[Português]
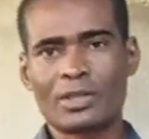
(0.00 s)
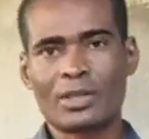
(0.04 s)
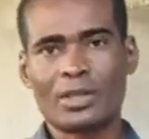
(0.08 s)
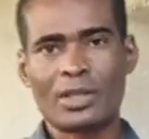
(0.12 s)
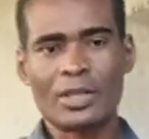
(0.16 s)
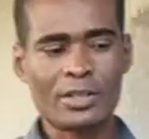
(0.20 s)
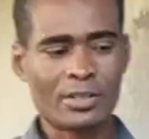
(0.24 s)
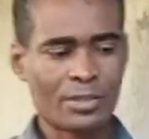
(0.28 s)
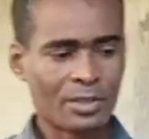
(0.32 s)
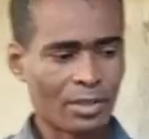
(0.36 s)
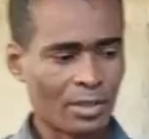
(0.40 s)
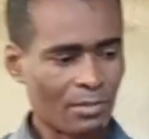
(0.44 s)

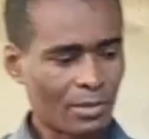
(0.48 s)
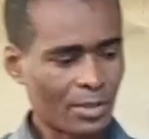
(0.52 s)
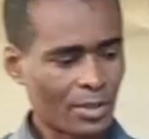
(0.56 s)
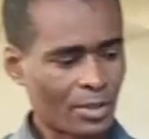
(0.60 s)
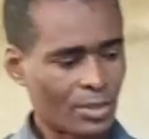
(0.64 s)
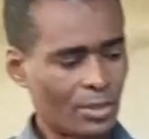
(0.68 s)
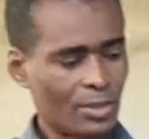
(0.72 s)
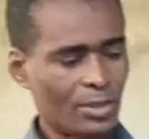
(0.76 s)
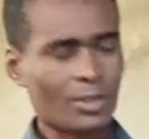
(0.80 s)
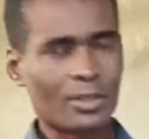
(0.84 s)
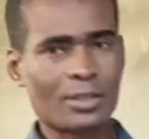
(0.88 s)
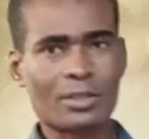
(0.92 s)
Então
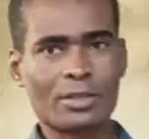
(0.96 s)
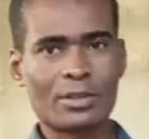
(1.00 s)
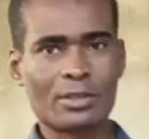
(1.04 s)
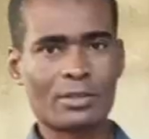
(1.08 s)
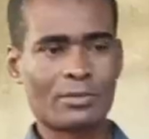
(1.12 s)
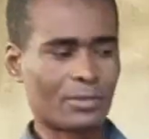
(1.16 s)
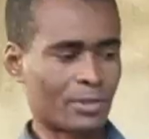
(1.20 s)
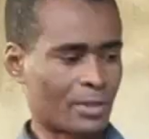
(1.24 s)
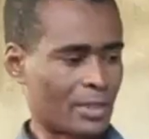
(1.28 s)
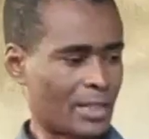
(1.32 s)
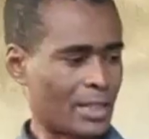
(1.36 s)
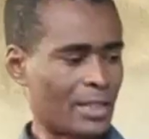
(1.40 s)
aqui eu
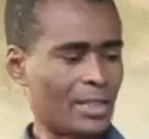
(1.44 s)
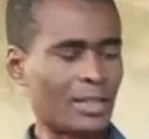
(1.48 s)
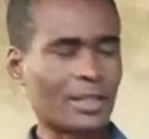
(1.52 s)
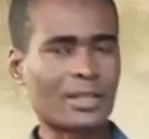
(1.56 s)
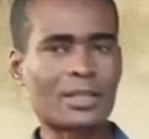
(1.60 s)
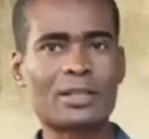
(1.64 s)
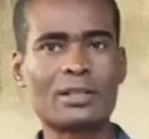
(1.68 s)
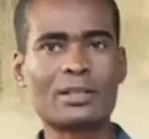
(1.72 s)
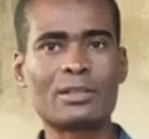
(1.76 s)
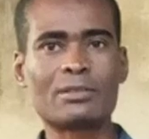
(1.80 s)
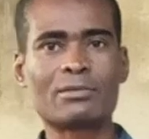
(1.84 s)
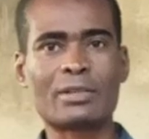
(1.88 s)
vou estar tá
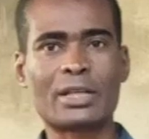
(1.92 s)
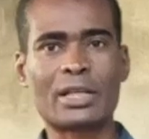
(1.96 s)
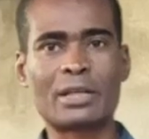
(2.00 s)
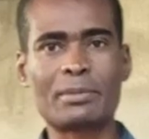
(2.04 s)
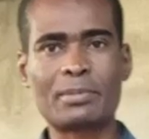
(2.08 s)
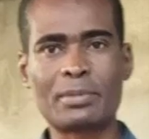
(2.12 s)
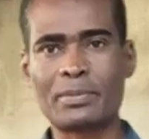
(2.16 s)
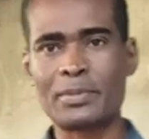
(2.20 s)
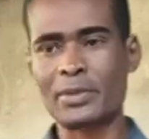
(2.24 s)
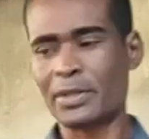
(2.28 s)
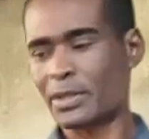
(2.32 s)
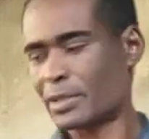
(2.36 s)
arrancando ela
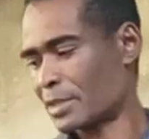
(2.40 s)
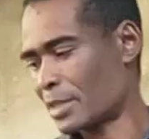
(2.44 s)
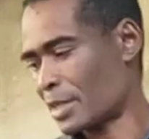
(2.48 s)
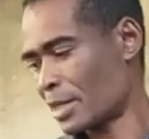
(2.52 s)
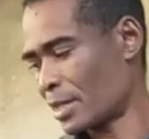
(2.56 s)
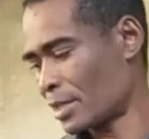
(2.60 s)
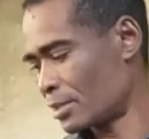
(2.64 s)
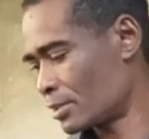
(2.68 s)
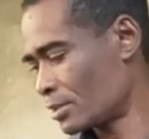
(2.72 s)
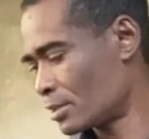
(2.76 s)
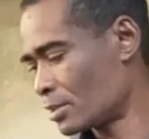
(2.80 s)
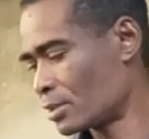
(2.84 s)
para
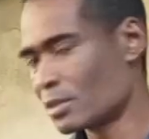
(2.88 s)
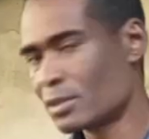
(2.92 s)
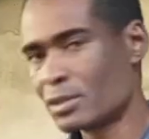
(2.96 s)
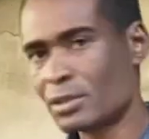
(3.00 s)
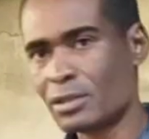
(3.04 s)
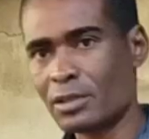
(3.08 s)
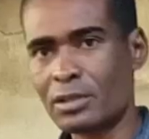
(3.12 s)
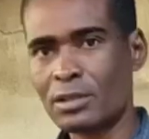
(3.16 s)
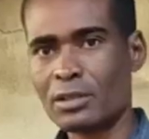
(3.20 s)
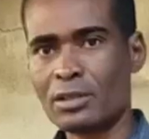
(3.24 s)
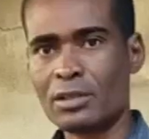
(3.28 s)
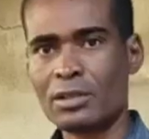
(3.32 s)
plantar
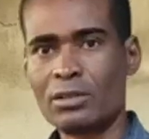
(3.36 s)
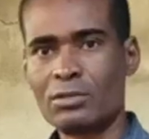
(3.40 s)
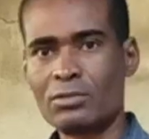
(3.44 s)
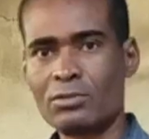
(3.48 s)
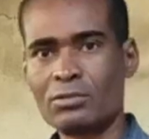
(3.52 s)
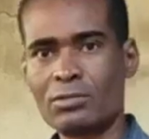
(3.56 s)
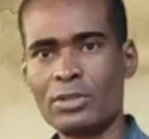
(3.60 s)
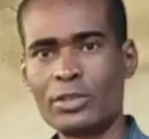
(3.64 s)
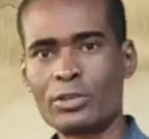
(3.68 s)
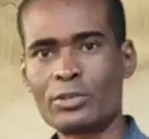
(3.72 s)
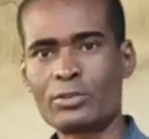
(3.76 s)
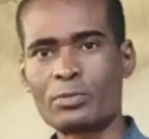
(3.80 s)

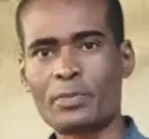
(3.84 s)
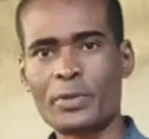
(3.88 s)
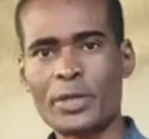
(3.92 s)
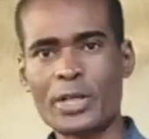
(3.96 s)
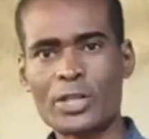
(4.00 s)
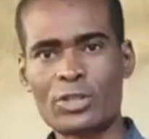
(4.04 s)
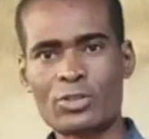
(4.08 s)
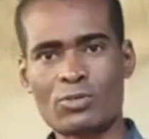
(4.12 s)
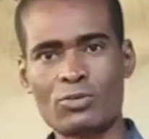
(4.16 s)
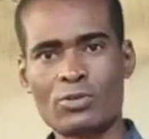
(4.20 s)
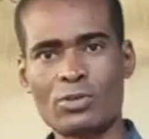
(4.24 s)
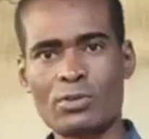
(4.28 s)
no lito
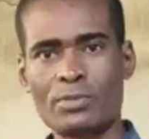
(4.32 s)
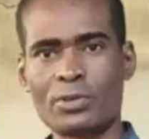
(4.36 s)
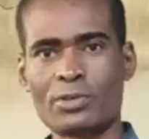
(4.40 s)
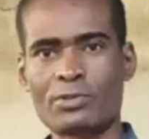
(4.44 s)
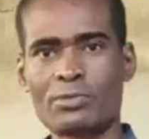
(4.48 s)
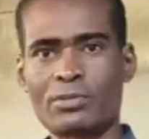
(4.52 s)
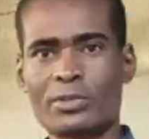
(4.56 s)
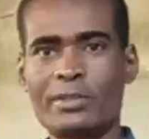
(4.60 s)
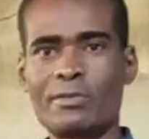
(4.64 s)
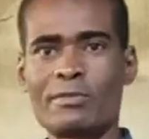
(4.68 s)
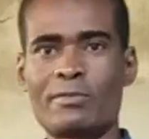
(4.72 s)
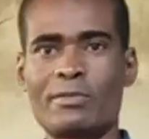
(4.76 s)
pet, como eu não
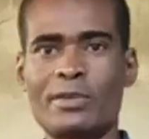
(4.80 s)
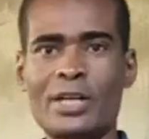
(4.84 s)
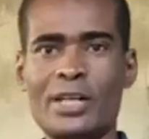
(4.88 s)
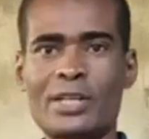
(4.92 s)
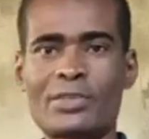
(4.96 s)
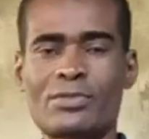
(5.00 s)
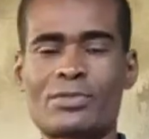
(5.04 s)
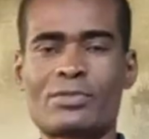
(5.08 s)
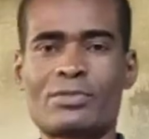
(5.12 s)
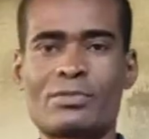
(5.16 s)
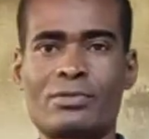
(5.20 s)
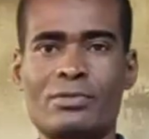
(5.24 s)
tenho
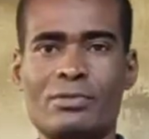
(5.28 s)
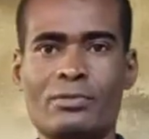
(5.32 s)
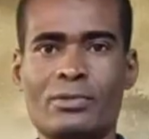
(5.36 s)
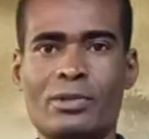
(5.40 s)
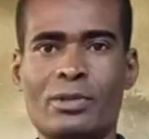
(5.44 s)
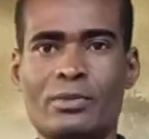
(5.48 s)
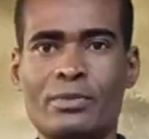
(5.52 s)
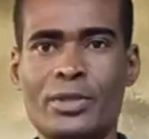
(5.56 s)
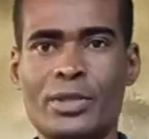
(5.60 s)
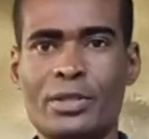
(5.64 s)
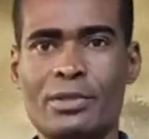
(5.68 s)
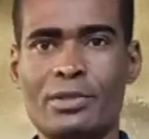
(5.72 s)
vaso no
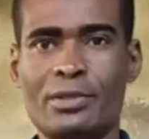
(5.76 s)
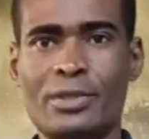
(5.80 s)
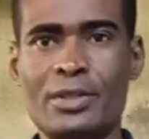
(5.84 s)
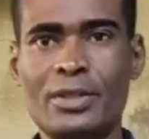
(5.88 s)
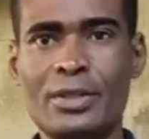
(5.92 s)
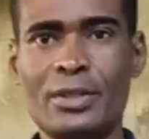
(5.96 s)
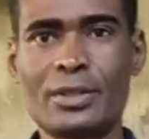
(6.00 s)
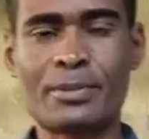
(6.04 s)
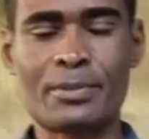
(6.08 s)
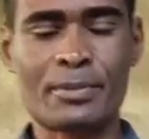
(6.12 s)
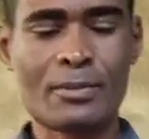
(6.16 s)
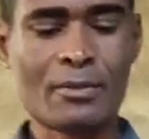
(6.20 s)
momento
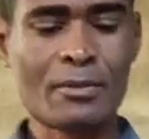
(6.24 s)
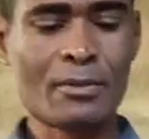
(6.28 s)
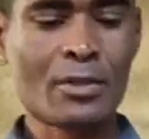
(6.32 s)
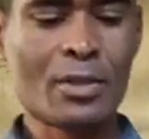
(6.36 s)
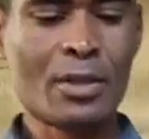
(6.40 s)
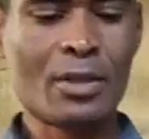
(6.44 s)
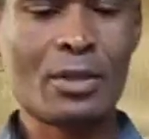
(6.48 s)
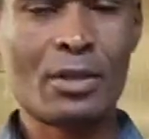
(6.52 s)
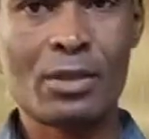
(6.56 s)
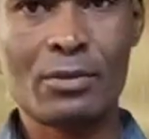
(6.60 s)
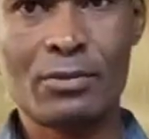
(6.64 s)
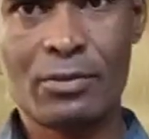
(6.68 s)
aqui,
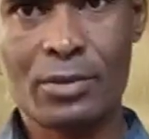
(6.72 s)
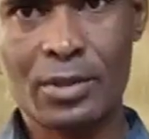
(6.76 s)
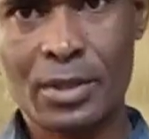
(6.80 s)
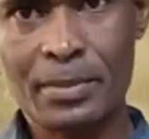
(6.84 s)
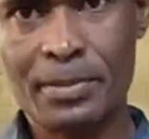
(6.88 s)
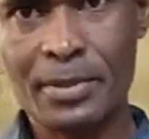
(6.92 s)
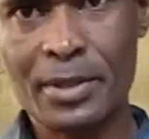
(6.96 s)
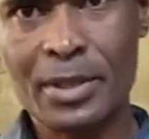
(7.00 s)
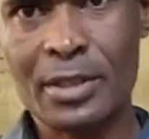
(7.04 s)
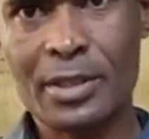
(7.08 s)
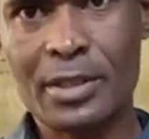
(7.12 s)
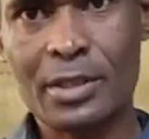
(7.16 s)
eu vou estar
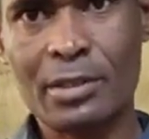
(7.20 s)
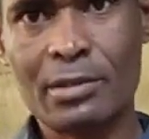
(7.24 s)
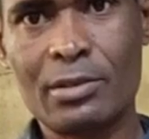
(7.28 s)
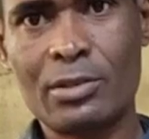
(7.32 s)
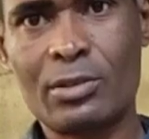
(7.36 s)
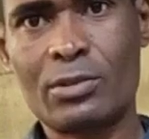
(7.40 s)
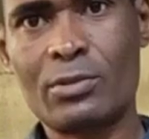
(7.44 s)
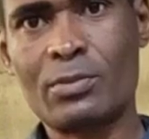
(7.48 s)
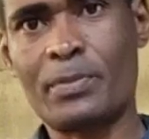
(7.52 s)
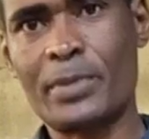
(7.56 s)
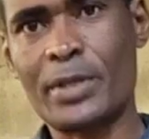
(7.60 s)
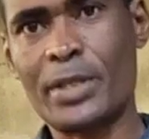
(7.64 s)
tá plantando
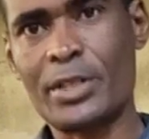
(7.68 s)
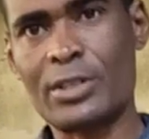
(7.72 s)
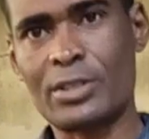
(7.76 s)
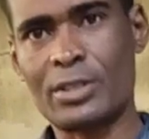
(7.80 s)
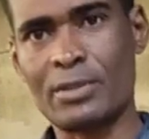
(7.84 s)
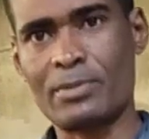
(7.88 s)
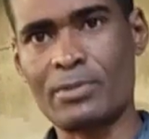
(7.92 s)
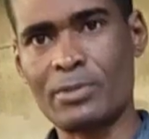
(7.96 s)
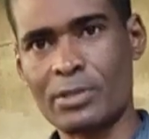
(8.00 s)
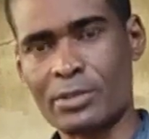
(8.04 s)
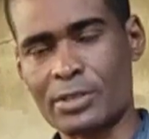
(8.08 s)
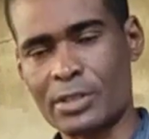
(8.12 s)
lito pet aqui
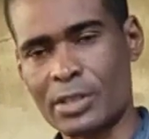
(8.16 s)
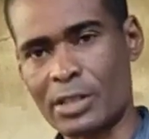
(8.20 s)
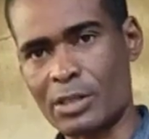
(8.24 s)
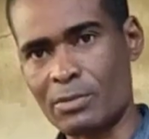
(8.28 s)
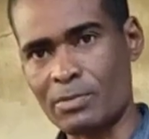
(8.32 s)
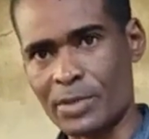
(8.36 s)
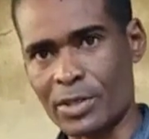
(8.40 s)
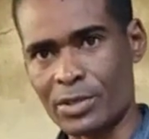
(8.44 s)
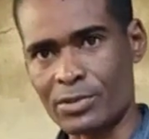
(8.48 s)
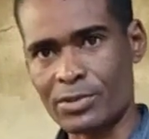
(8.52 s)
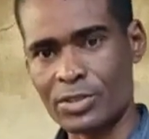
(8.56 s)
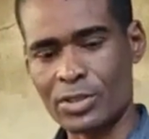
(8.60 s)
mostrar
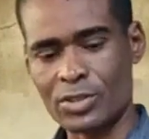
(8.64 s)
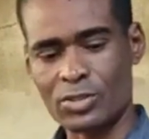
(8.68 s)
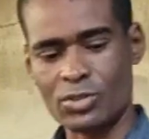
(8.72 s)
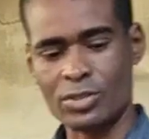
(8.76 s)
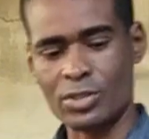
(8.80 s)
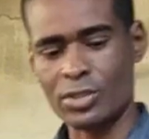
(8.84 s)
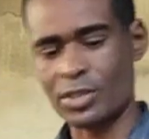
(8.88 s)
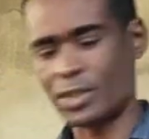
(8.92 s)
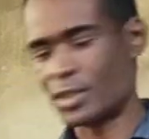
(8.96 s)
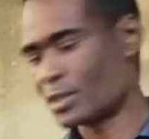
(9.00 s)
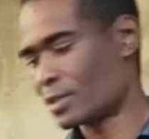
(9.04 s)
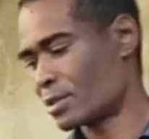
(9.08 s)
como é que você
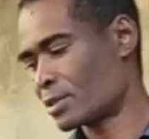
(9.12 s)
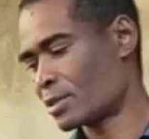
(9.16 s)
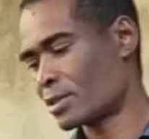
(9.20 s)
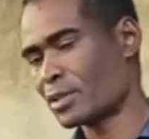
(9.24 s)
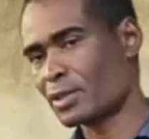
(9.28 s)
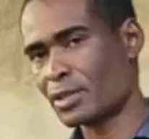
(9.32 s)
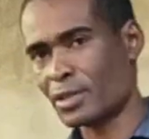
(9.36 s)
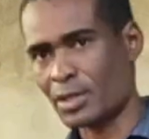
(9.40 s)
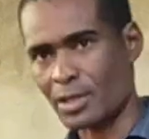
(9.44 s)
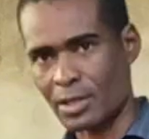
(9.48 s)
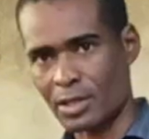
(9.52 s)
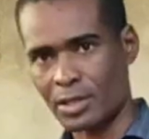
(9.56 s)
tira
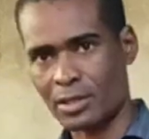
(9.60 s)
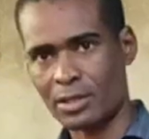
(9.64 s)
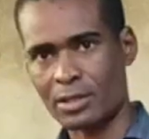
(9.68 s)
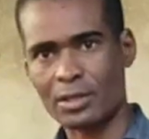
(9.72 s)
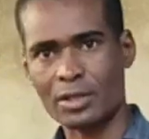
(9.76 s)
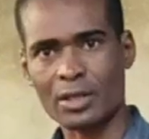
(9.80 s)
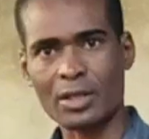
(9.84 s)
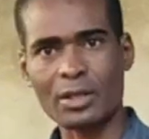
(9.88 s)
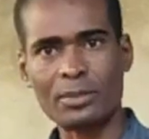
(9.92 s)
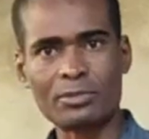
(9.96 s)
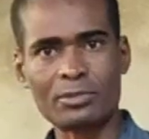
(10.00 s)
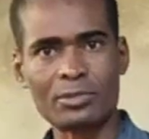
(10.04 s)
a,
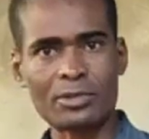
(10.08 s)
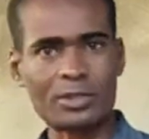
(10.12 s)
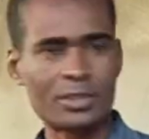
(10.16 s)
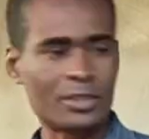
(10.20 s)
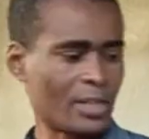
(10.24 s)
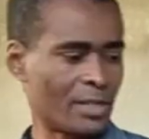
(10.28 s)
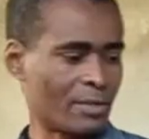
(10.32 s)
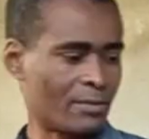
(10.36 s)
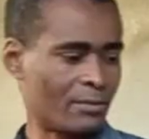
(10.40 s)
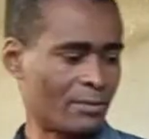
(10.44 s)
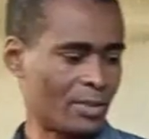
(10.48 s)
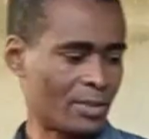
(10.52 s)
a muda de
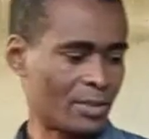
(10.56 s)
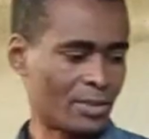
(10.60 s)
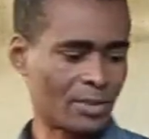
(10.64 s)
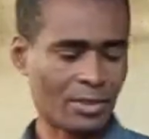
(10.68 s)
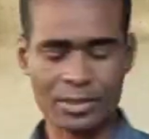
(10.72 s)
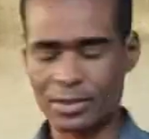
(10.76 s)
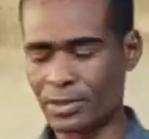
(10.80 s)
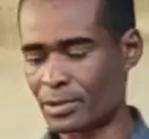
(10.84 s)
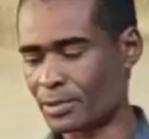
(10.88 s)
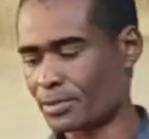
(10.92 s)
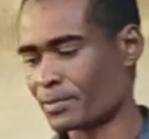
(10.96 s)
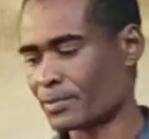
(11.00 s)
avinca
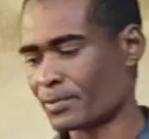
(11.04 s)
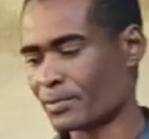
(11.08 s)
aqui.